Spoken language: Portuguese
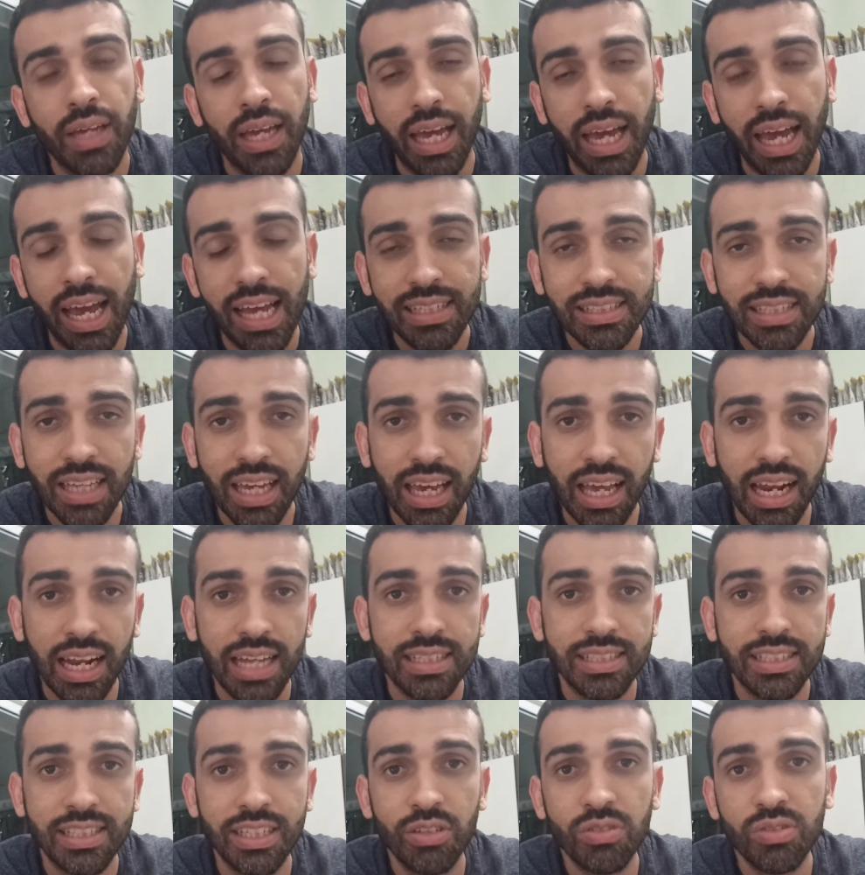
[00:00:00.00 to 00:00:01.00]
Essa
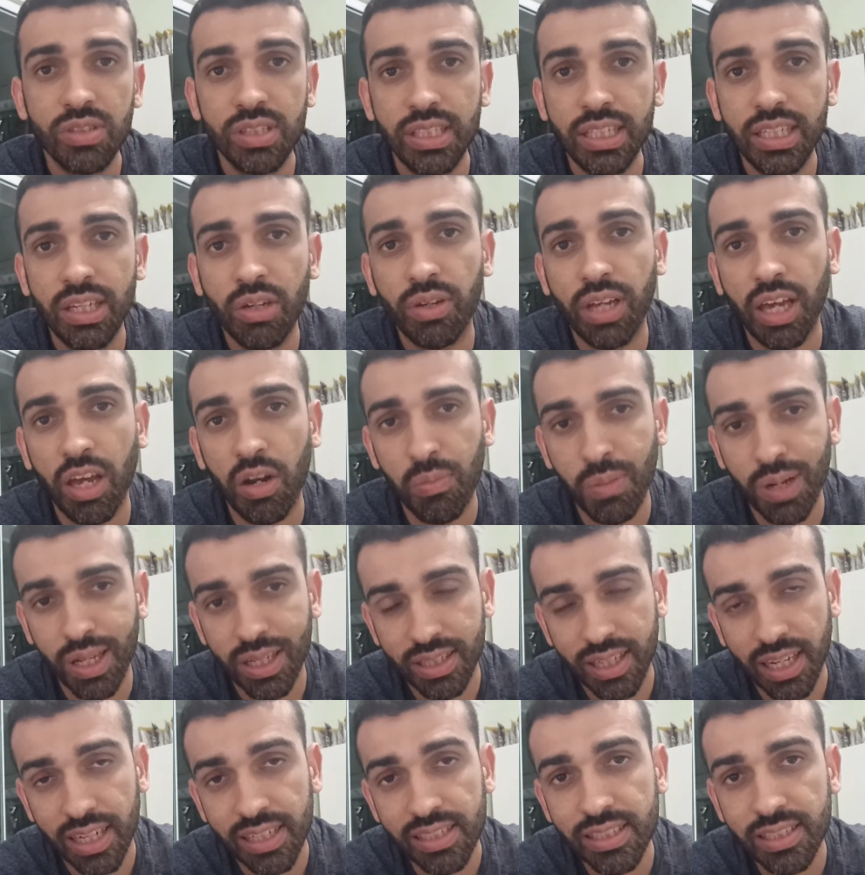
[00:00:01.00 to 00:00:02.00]
relação sim eu quero
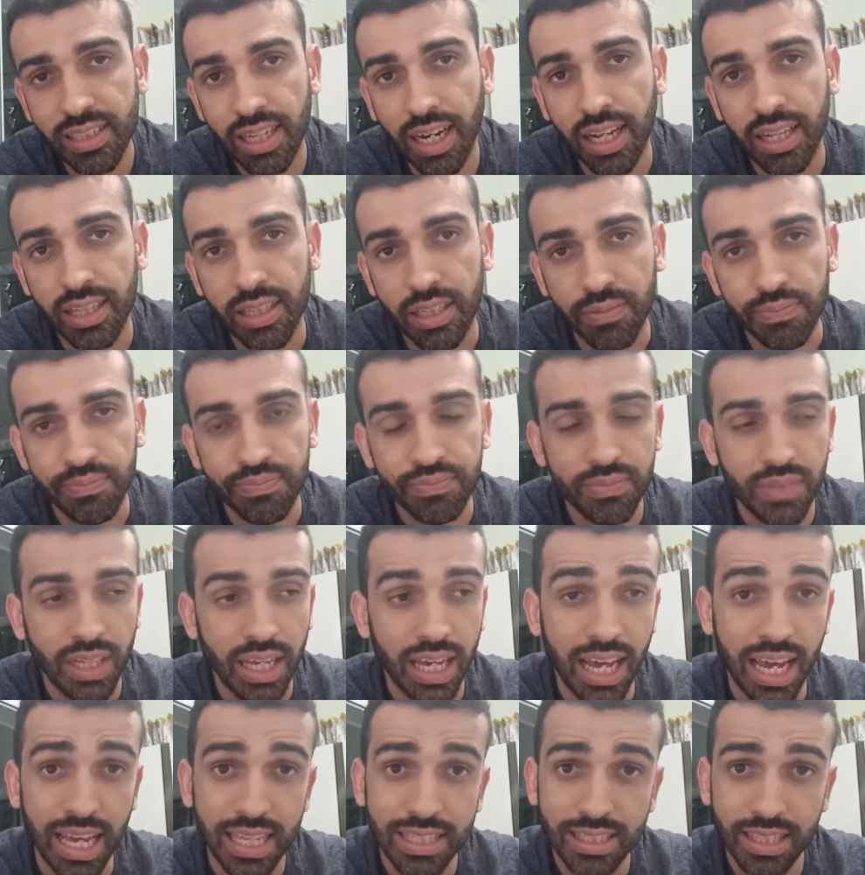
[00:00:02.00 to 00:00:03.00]
manter estreita.
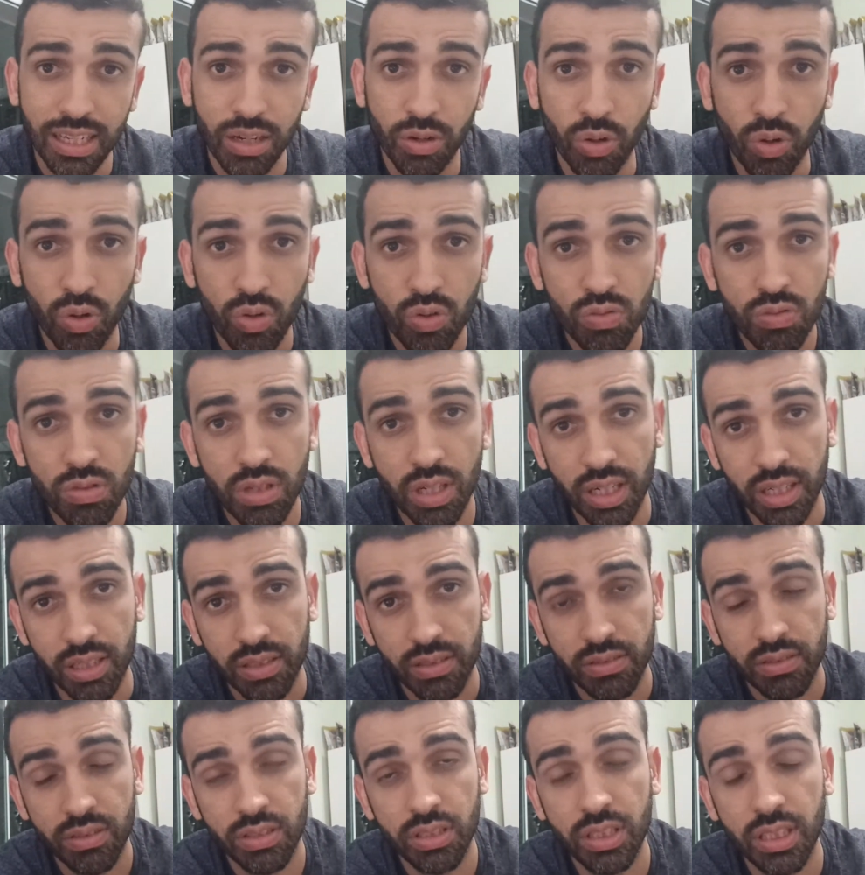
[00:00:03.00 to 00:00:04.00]
Essa outra
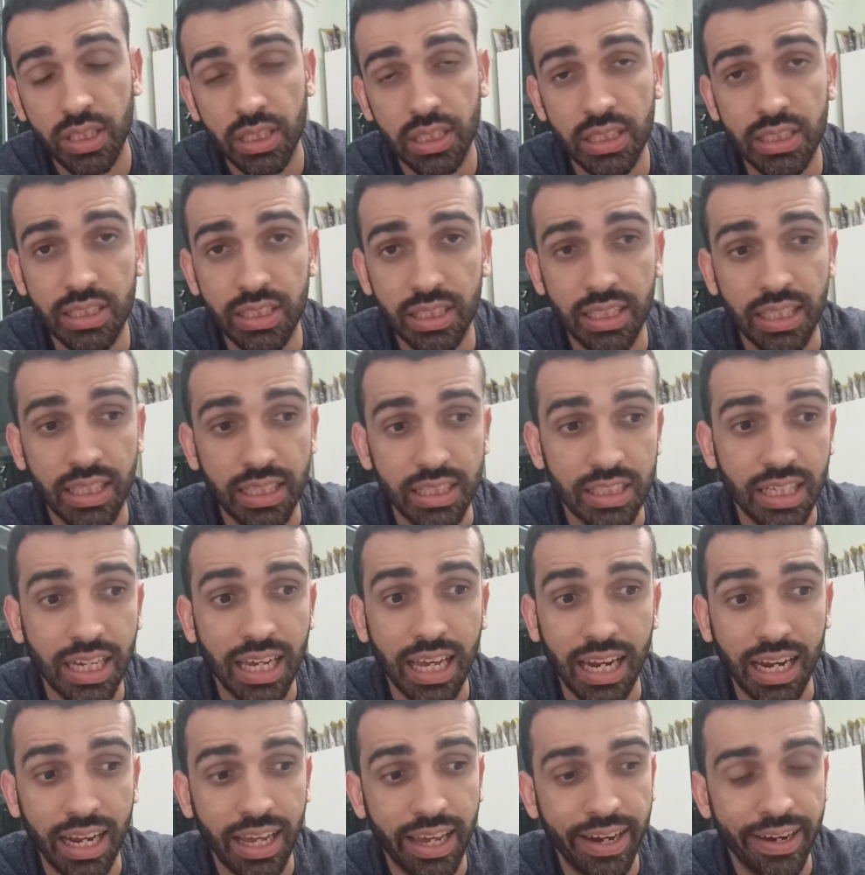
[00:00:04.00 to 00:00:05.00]
de, de, de
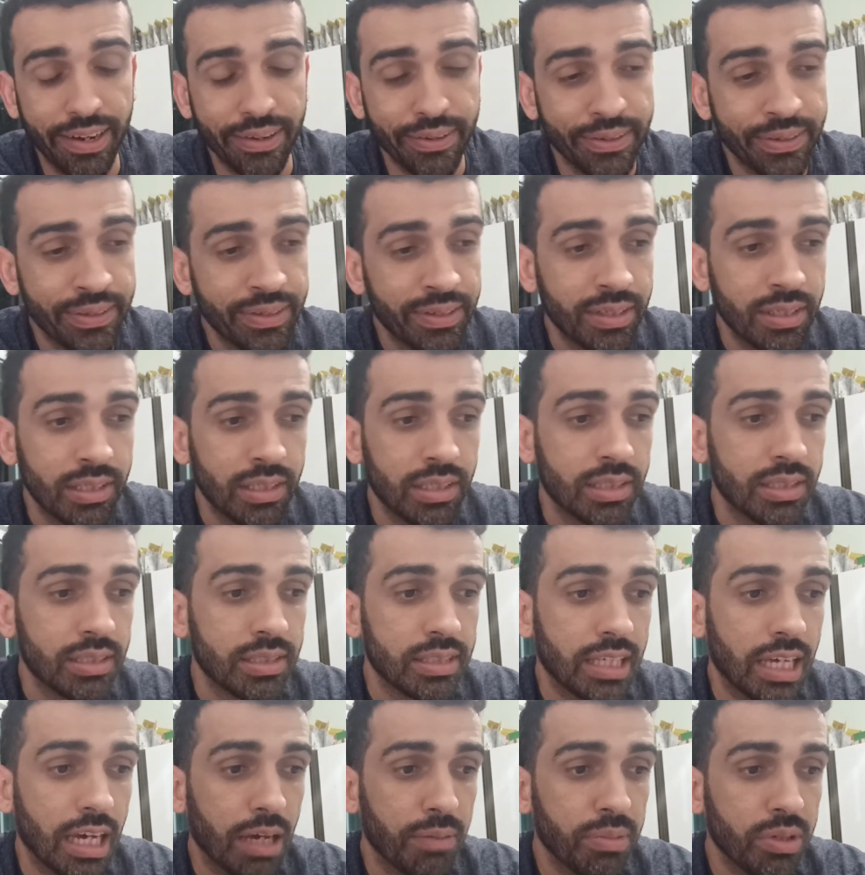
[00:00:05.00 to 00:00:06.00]
galera
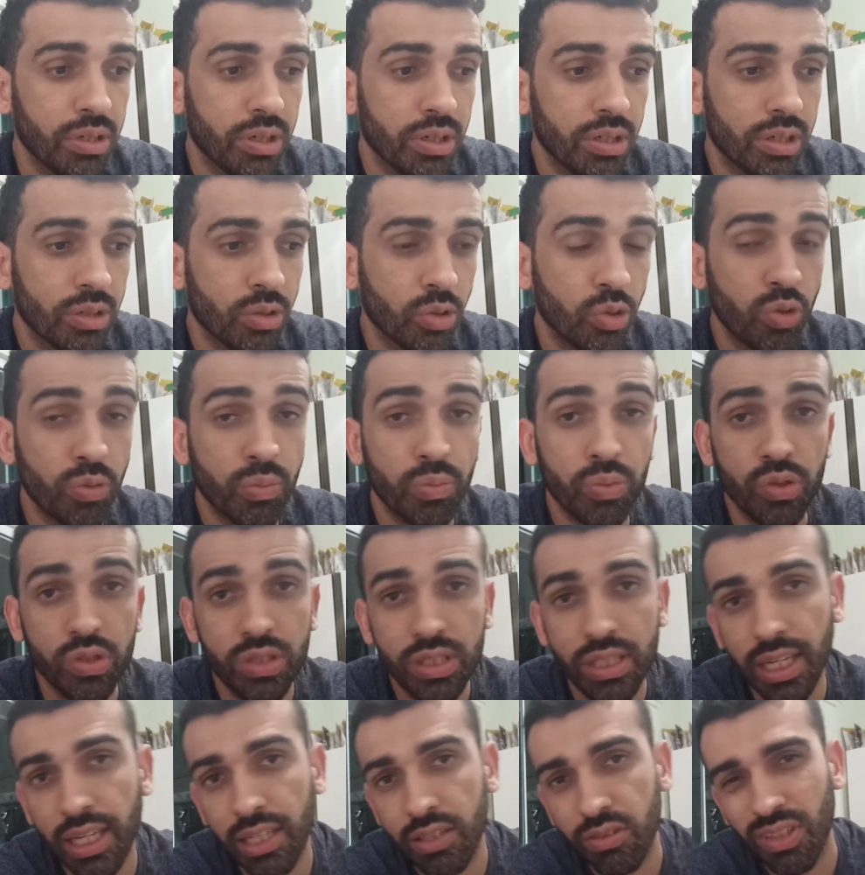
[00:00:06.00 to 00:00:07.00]
sabe,
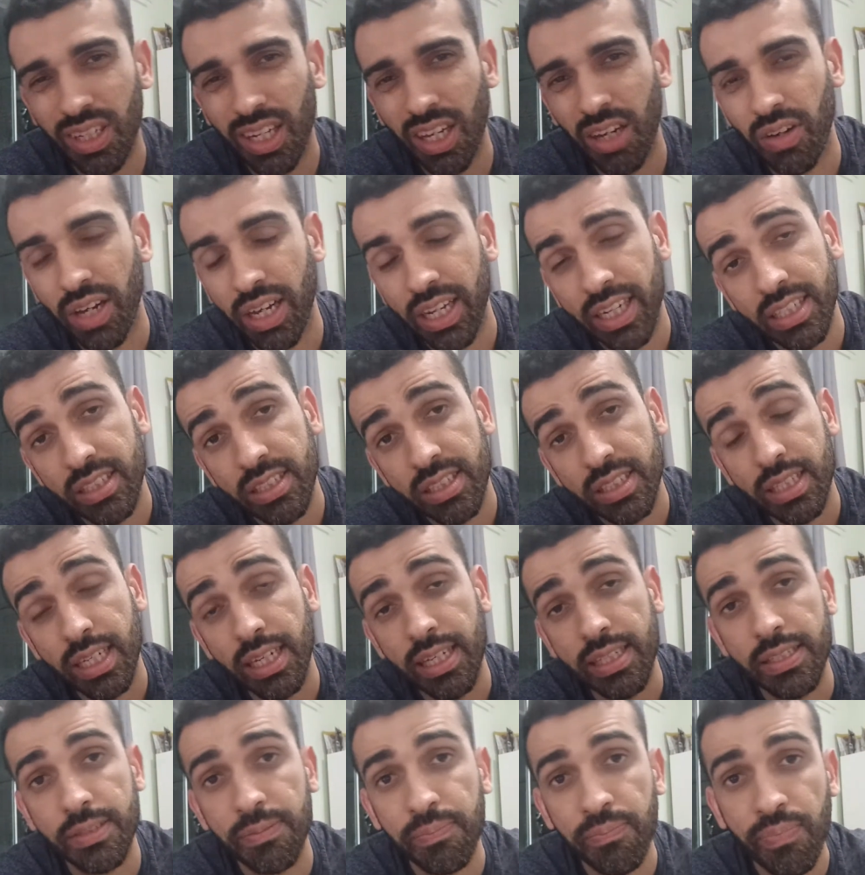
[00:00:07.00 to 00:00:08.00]
urubuzando, não, aí é
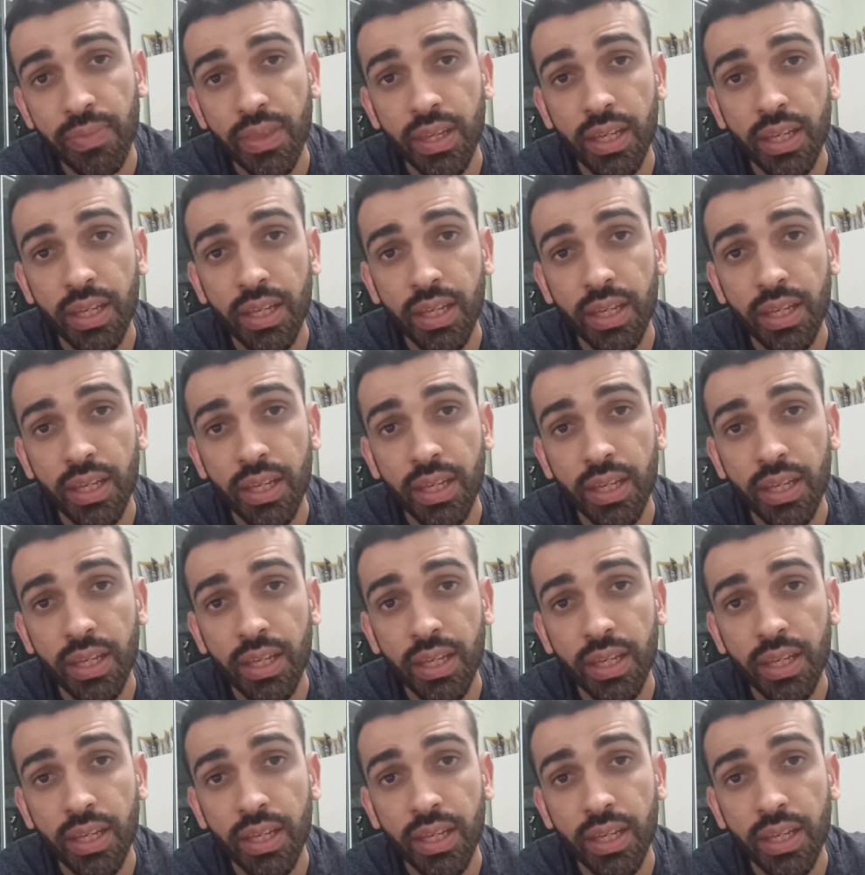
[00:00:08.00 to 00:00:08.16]
distância.